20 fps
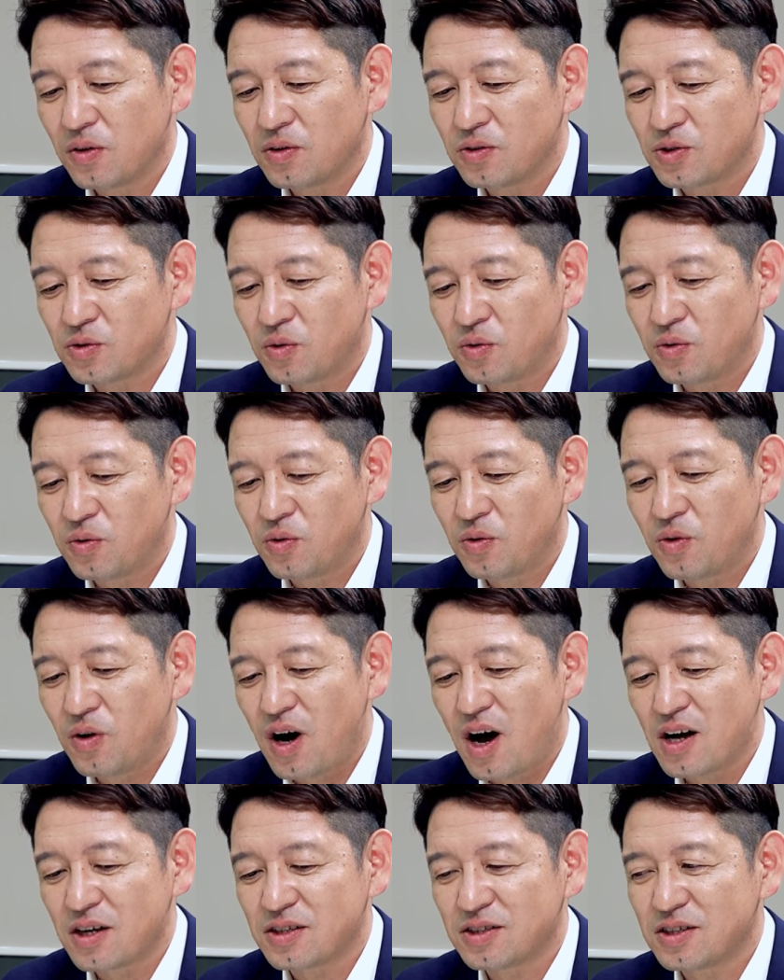情報を
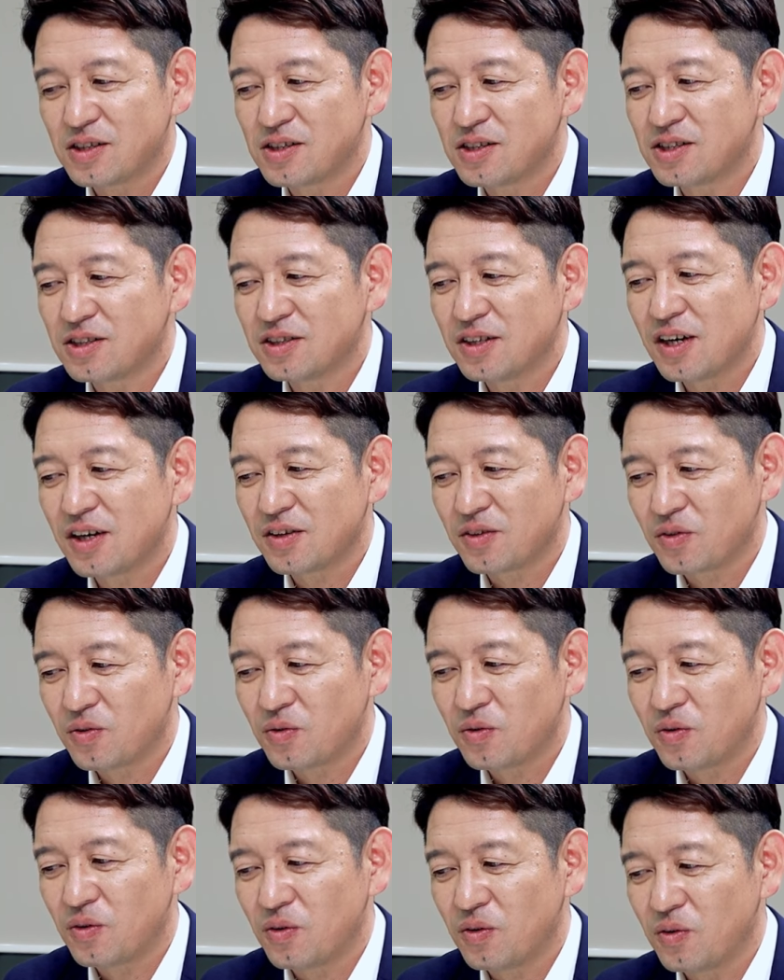発信しない
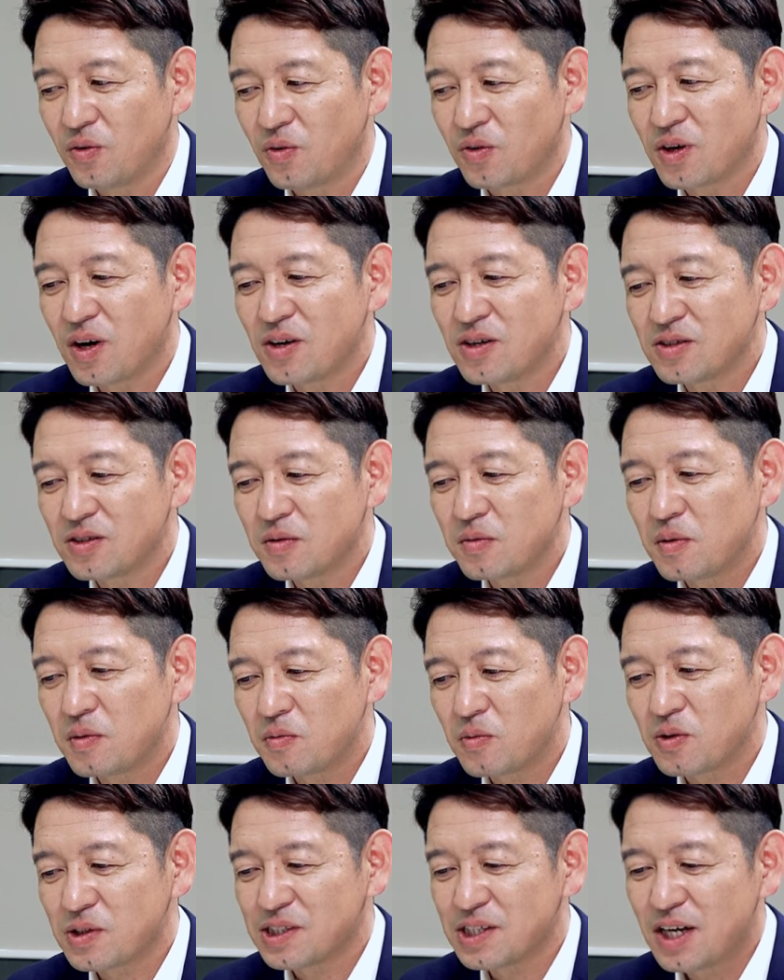とお客様
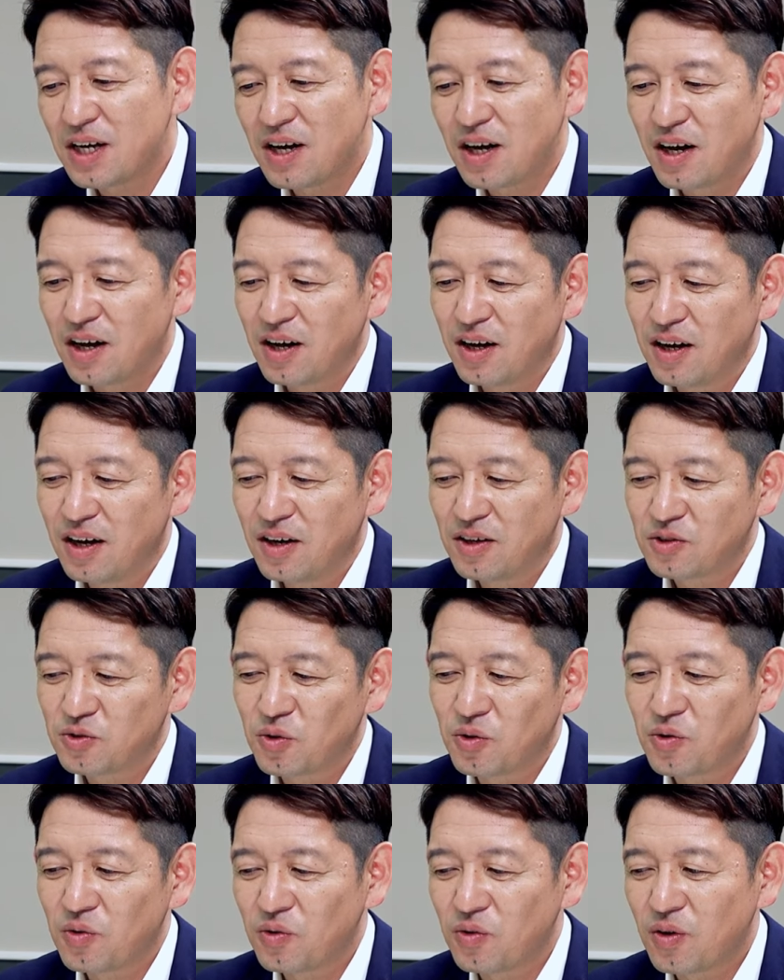もじゃあ
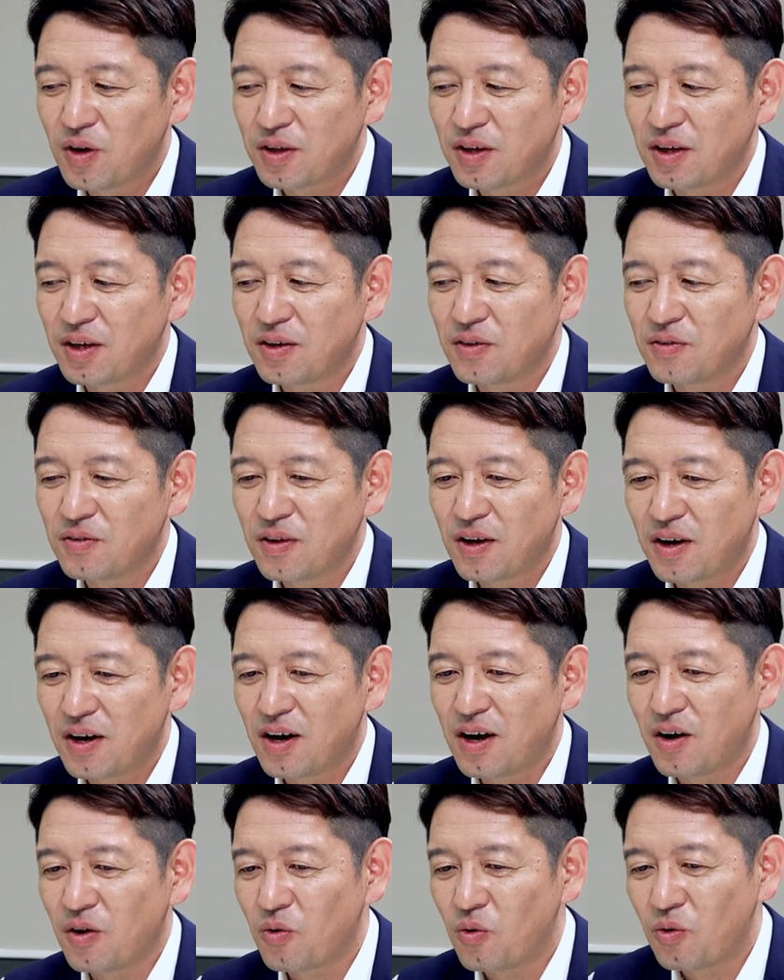そういうことができるな
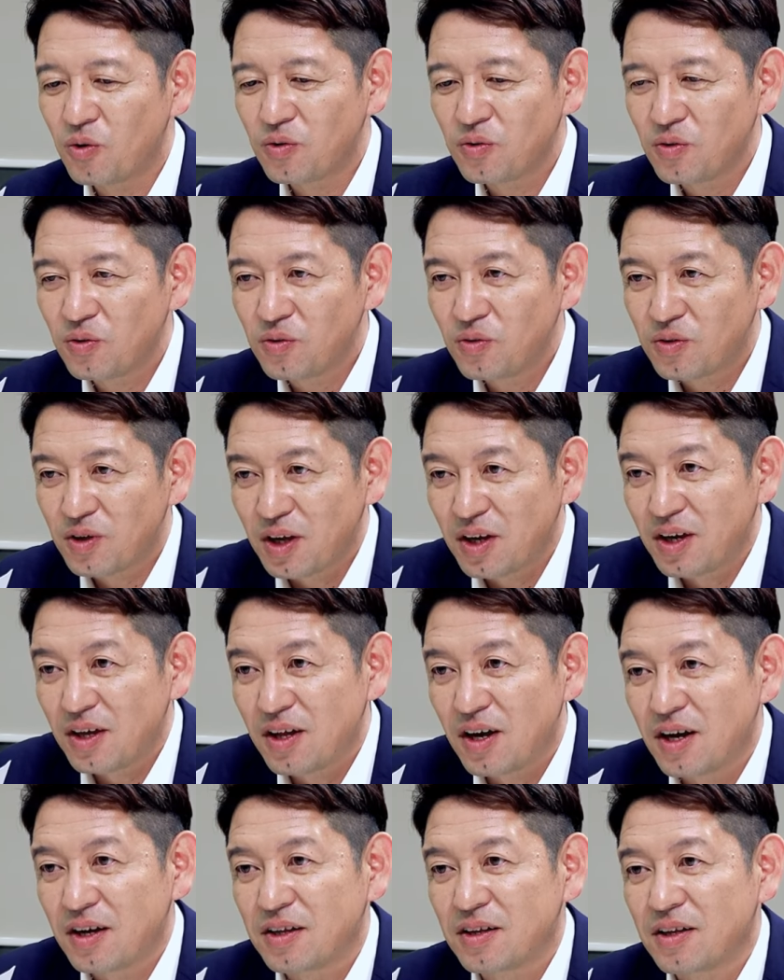らこういうことで
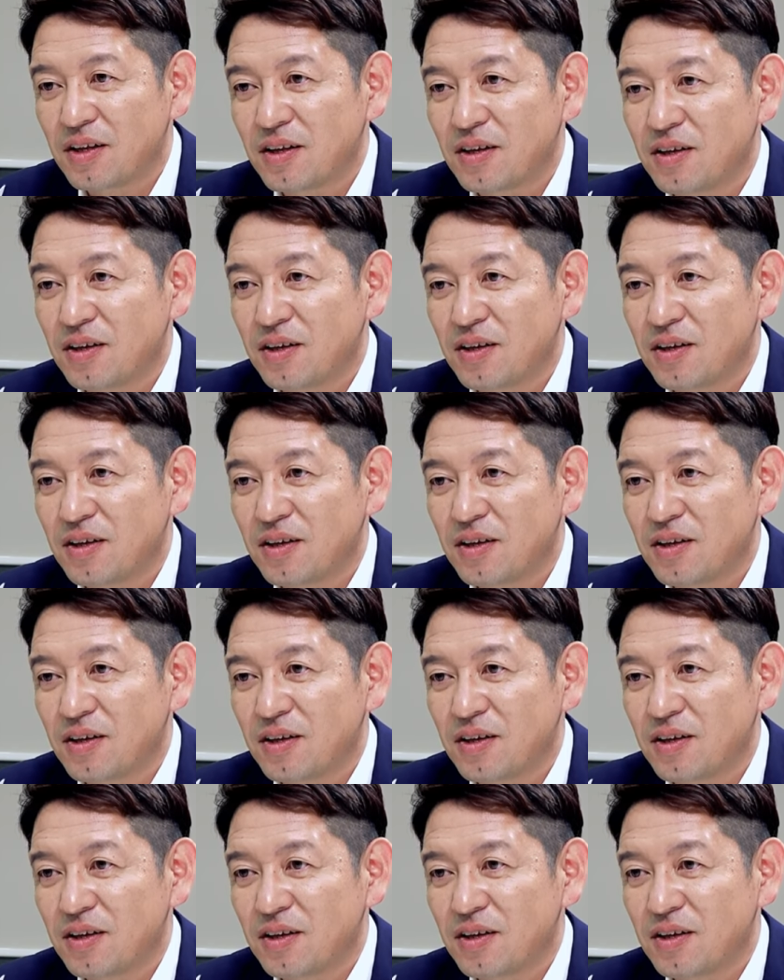きないっ